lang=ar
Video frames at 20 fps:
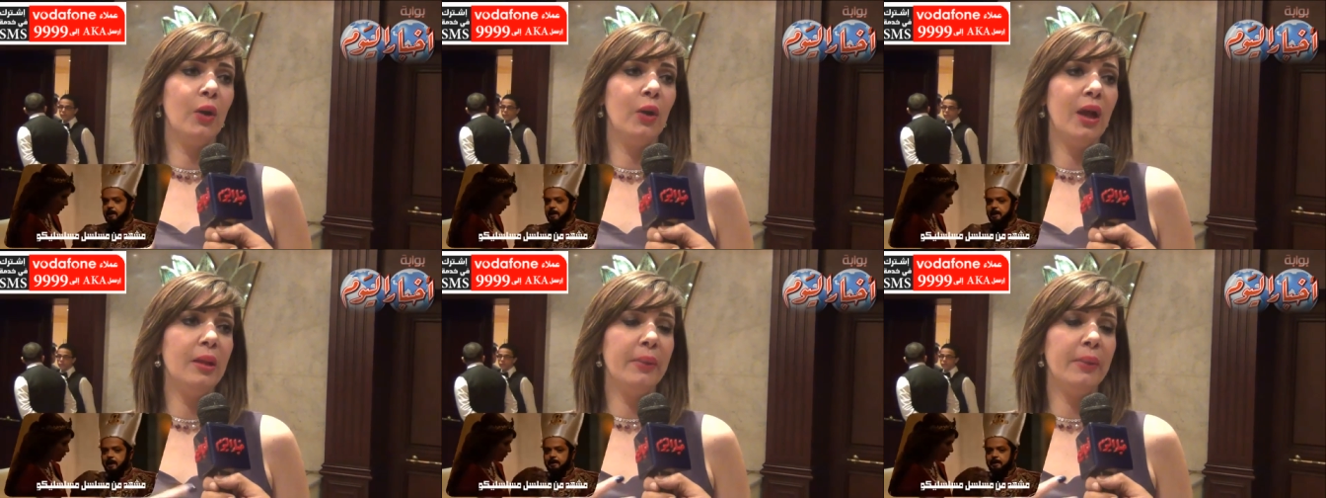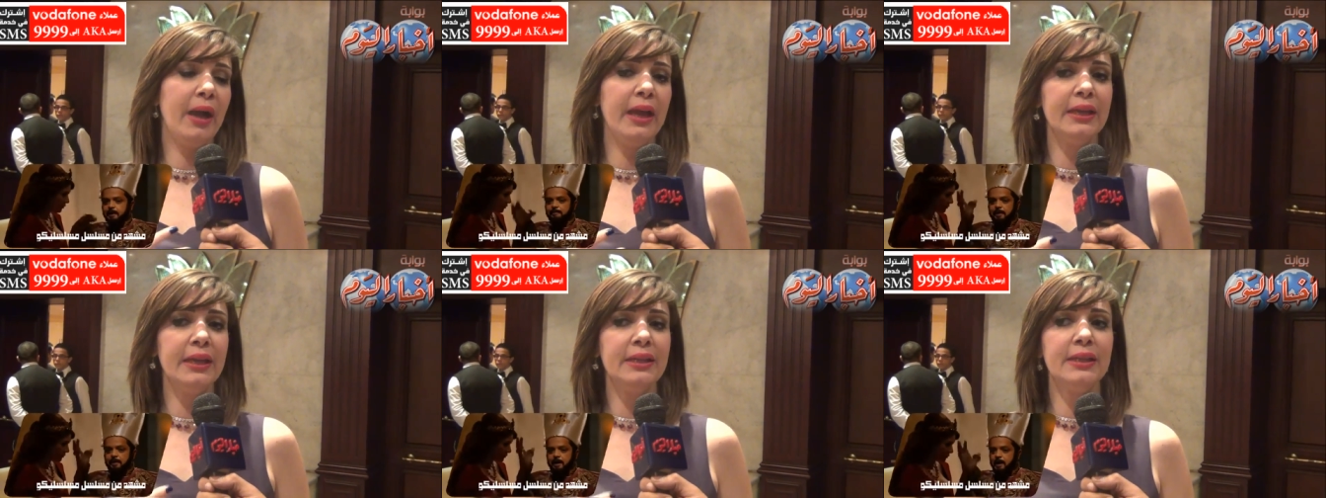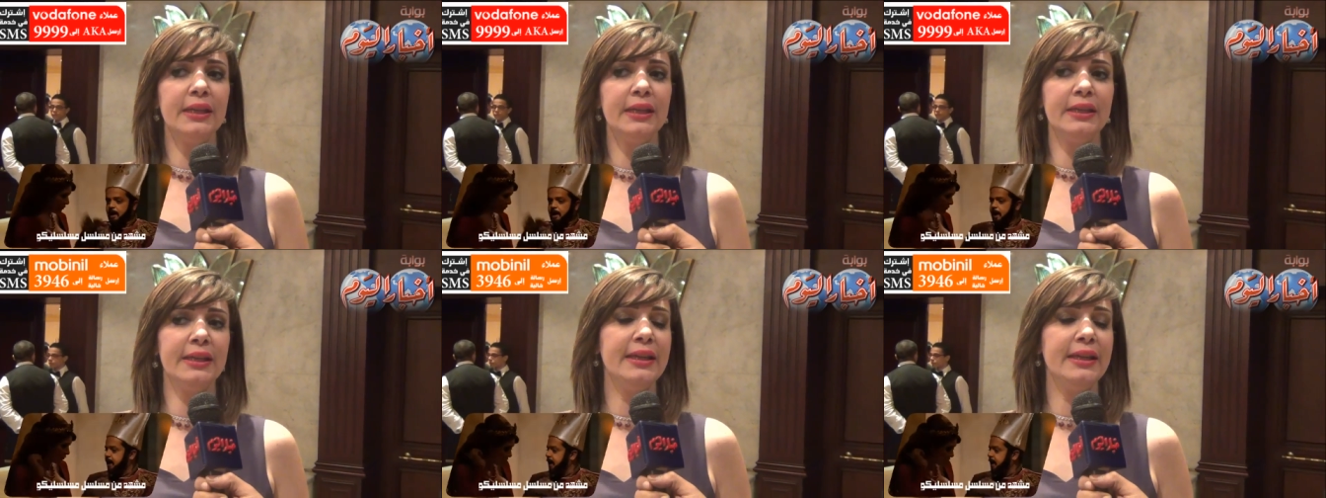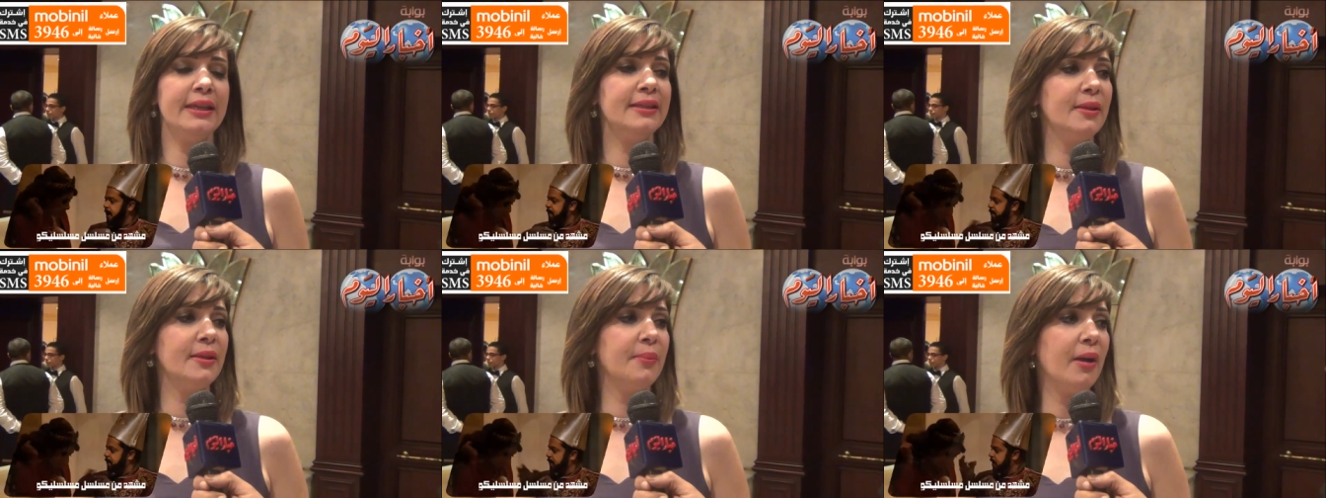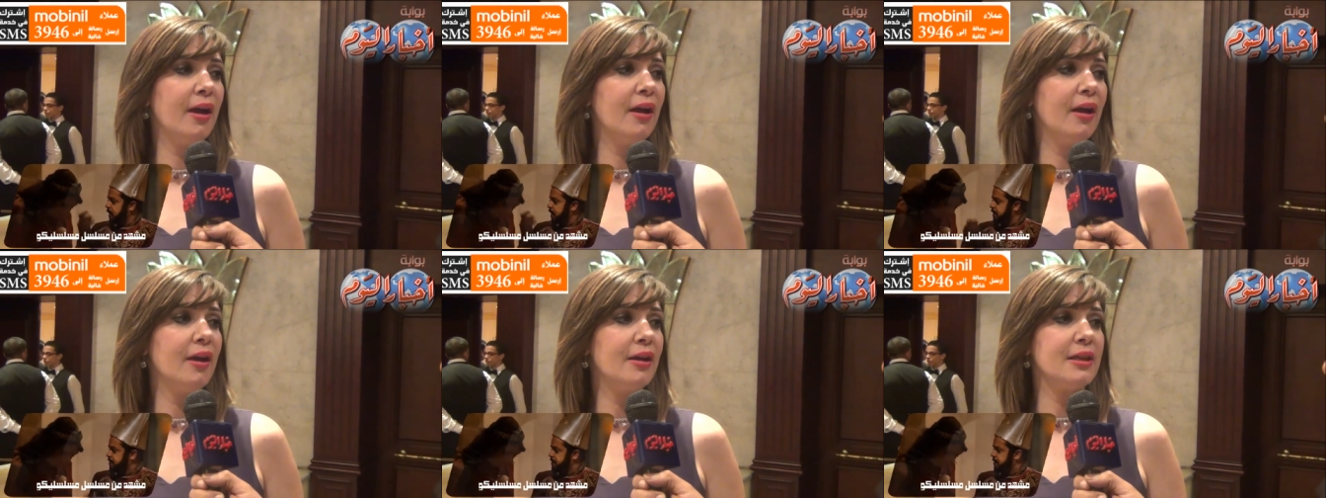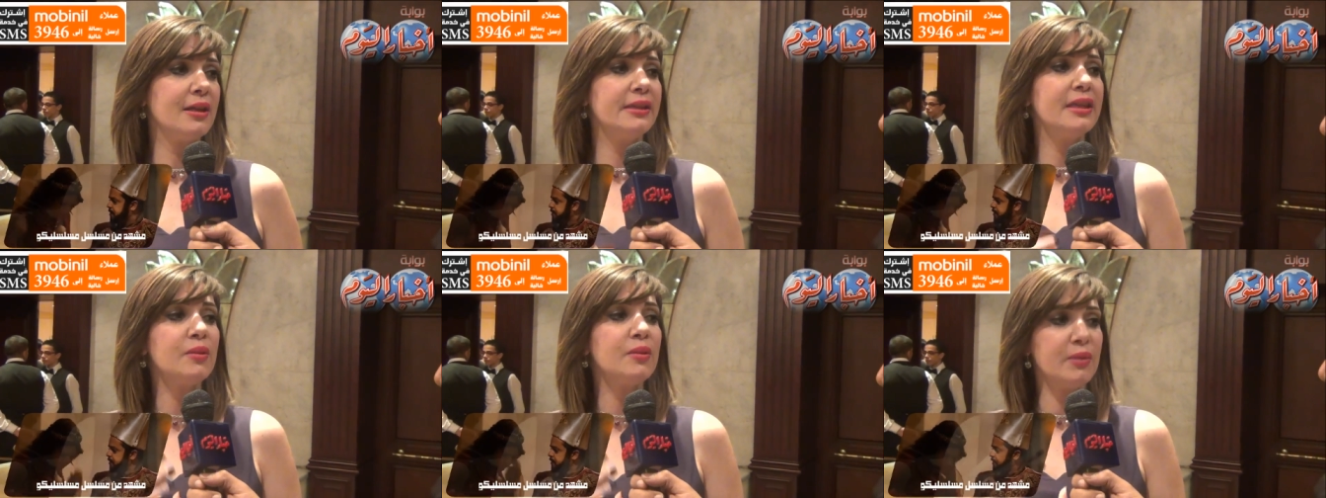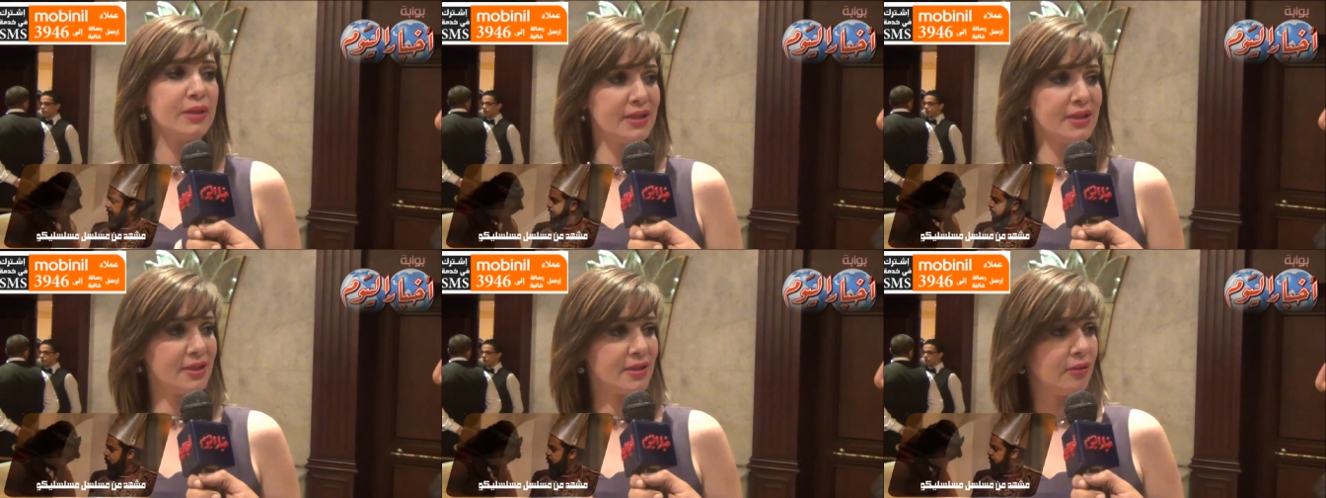وحلم حياتها ان هي تبقى
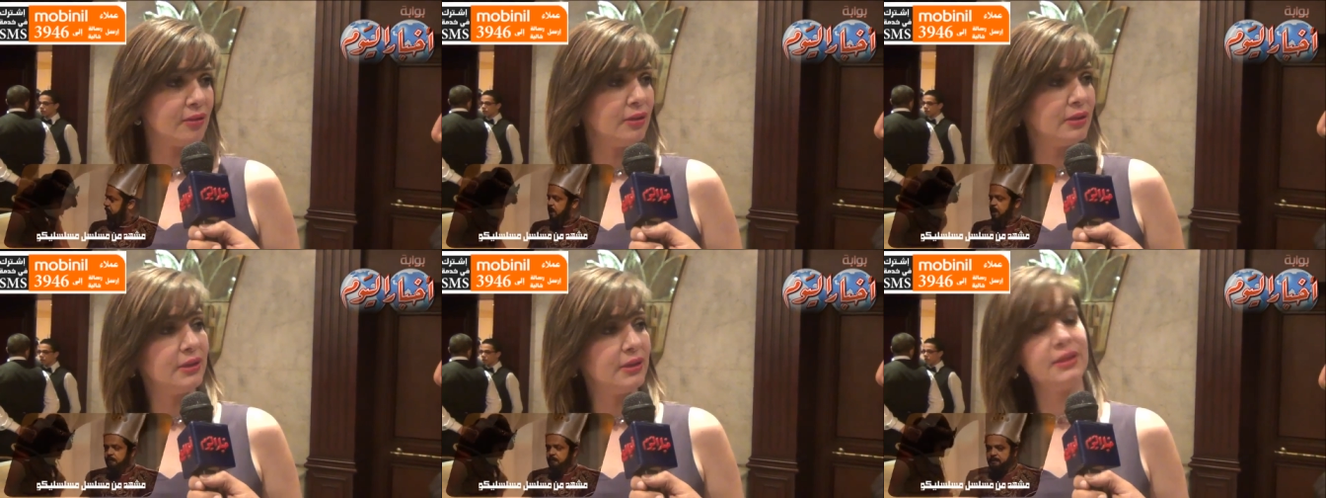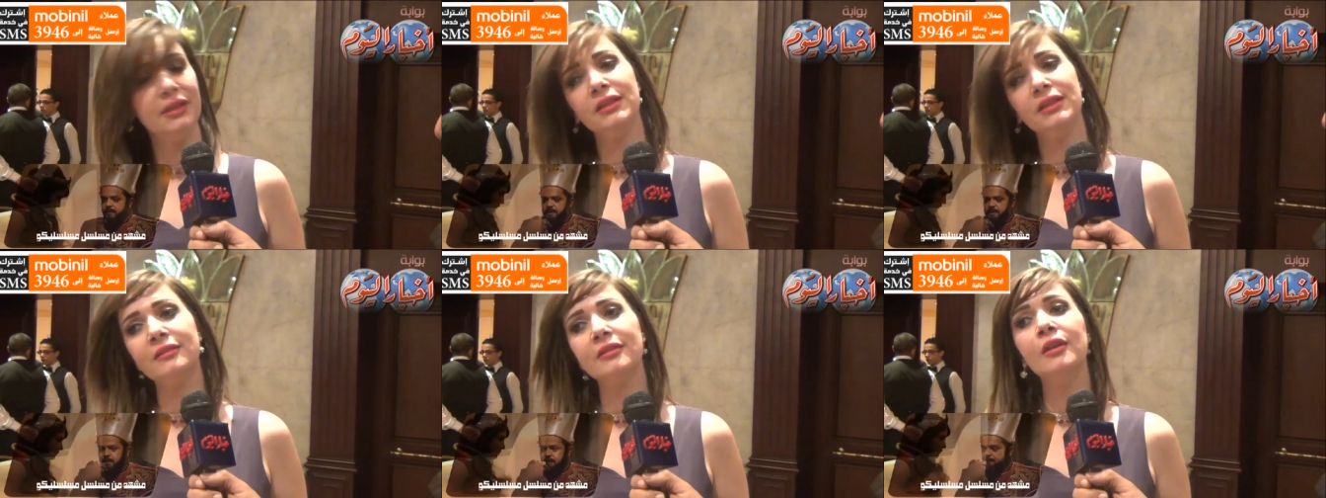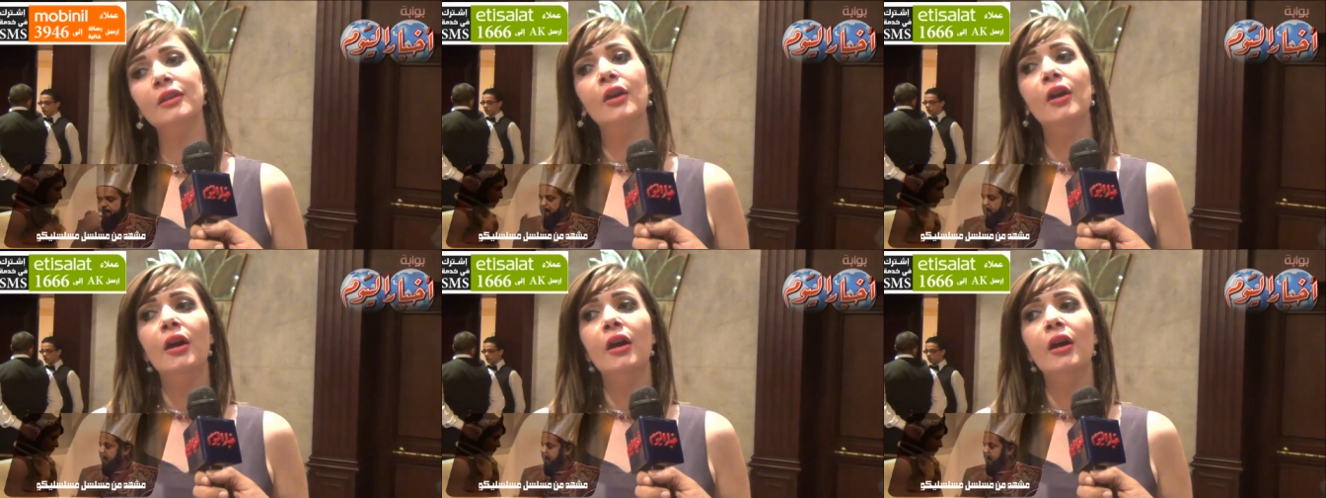نجمه الصاله ديت